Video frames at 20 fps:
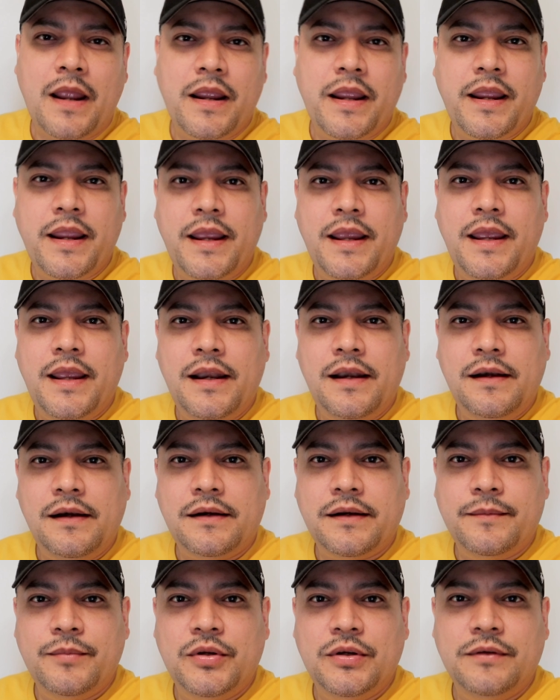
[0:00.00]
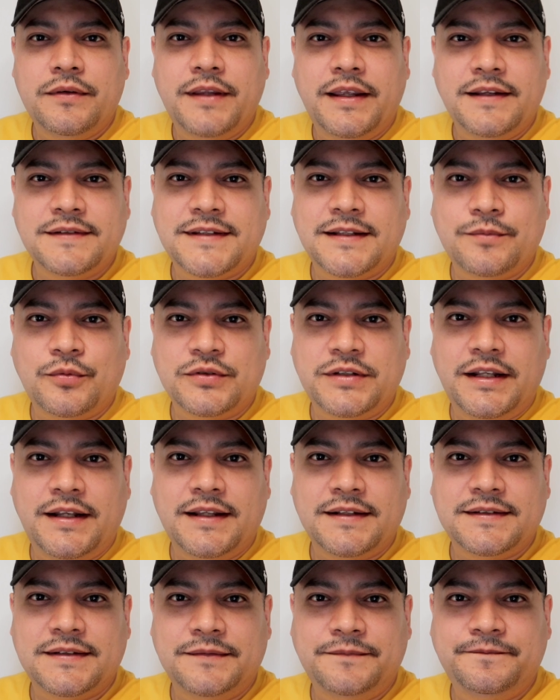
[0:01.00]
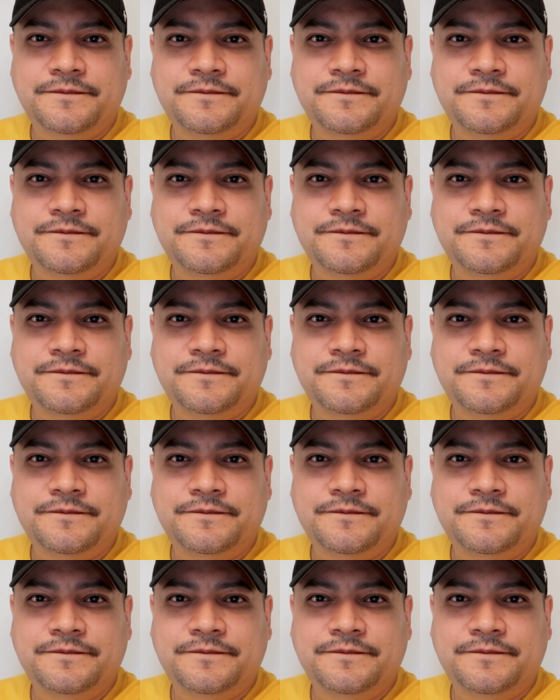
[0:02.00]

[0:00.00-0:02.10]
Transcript: el review de estas bocinas.